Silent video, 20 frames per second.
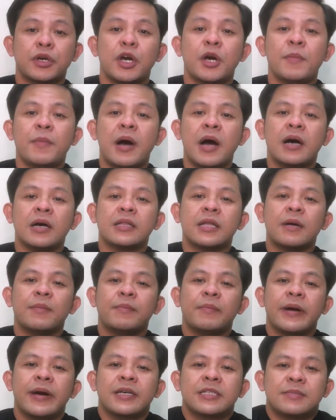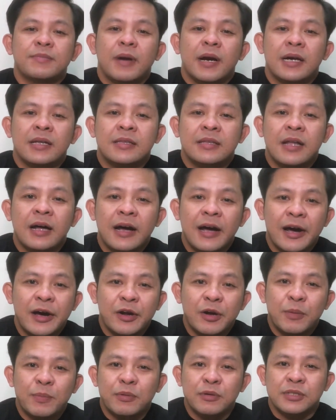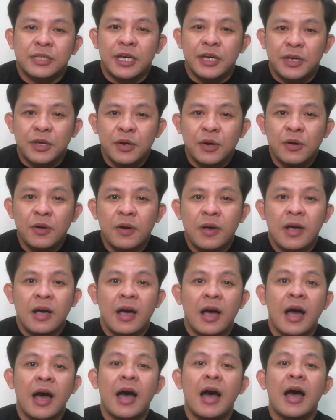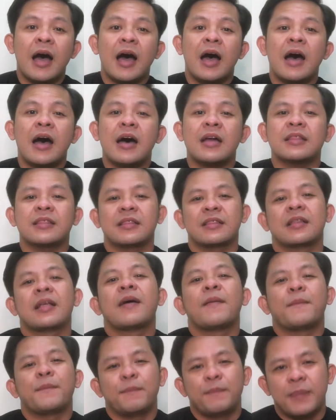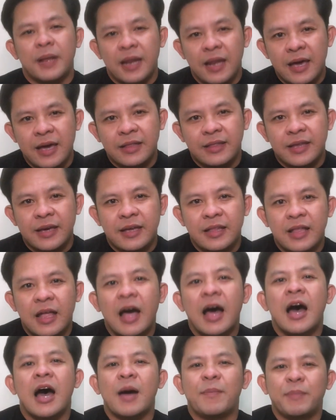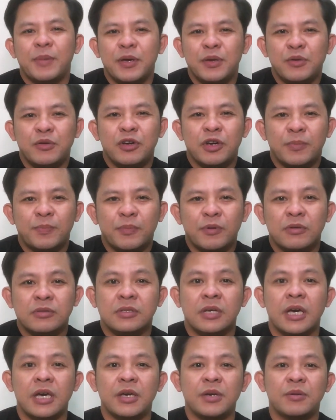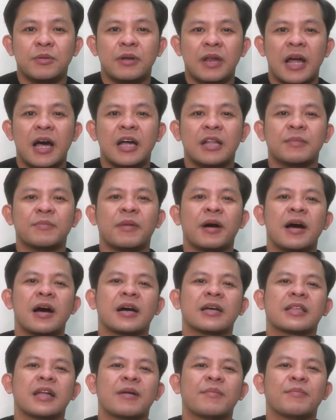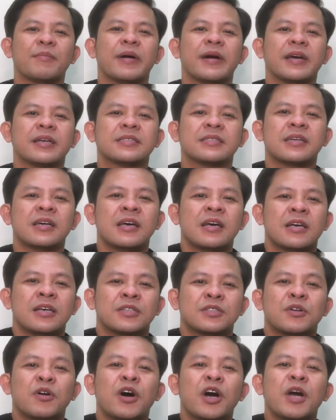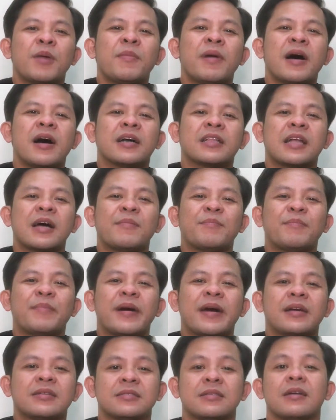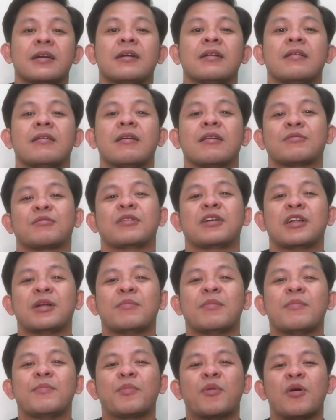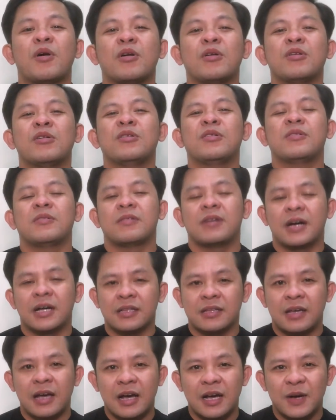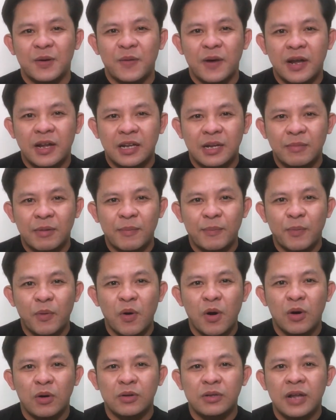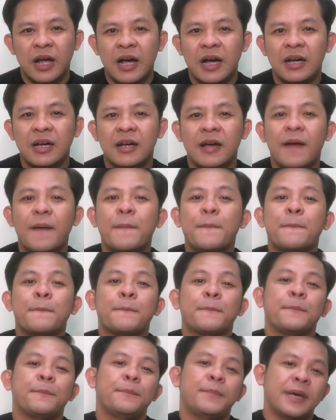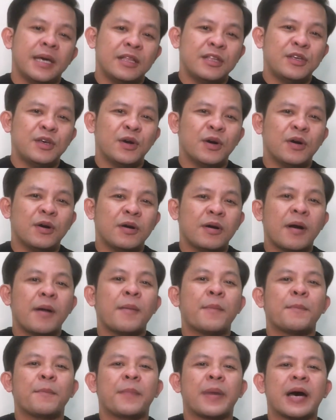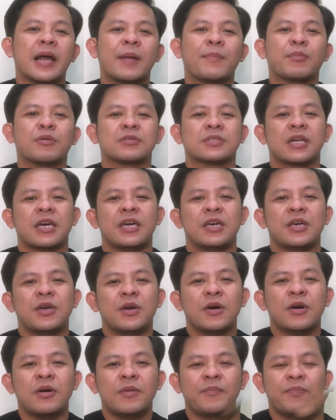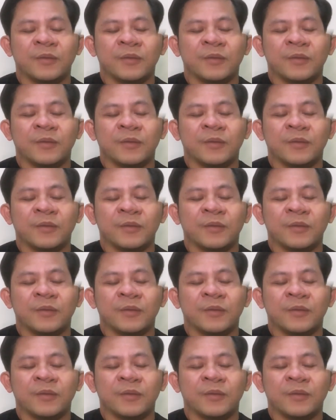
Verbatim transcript: yun mga katambikes, magandang araw po sa inyo at belated Happy New Year po sa inyong lahat mga katambikes. So ngayon mga katambikes, ito na naman po ako at gagawa na naman po ako ng video para po sa inyo.